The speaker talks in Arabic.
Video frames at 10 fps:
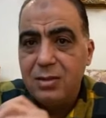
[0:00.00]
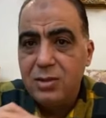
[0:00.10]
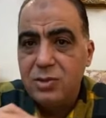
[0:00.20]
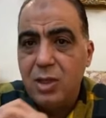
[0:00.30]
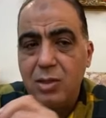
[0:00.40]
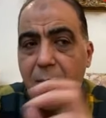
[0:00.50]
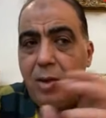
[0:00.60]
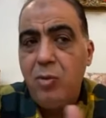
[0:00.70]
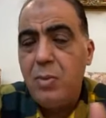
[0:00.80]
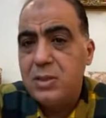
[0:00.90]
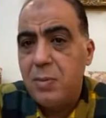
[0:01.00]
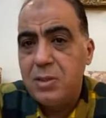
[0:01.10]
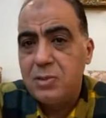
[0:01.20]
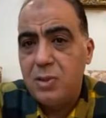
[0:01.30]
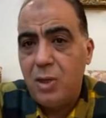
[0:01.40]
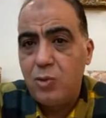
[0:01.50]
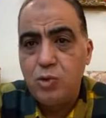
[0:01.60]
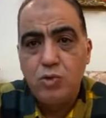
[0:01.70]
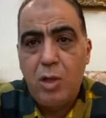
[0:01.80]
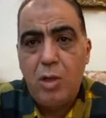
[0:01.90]
انتصار طبعا هم سماسره
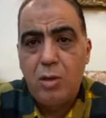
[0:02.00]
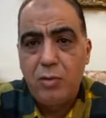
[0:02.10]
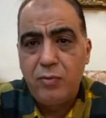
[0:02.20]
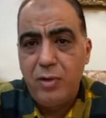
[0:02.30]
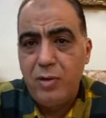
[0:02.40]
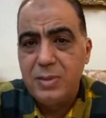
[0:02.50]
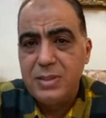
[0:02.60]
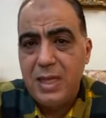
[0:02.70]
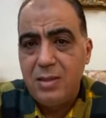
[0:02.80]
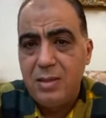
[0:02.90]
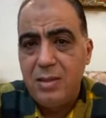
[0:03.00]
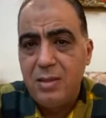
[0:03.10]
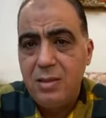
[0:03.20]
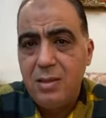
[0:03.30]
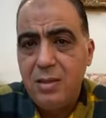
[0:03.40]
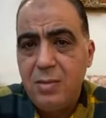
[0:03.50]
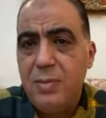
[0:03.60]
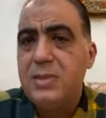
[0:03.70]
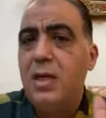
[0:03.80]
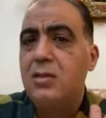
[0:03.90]
وشطار في المسائل دي
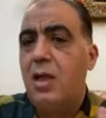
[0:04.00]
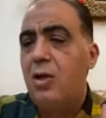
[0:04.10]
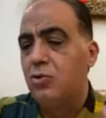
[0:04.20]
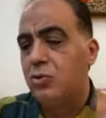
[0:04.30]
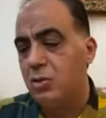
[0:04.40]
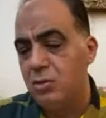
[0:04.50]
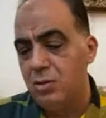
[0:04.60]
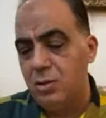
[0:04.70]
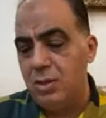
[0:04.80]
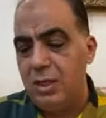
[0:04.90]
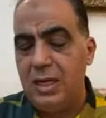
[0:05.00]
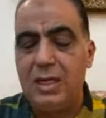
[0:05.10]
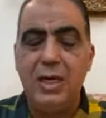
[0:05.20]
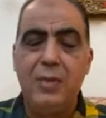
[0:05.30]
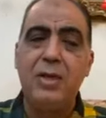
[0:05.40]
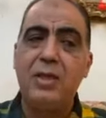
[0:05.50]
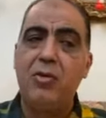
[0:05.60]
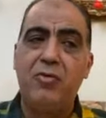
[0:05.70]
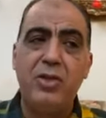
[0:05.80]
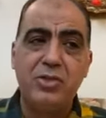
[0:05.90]
مسائل التعاقدات. لكن امير
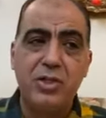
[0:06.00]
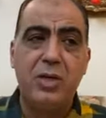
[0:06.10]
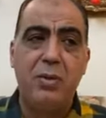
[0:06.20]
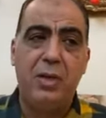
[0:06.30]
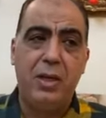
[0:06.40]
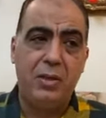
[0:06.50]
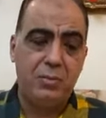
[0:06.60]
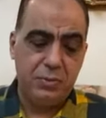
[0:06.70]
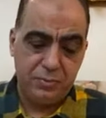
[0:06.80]
توفيق شرب المقلب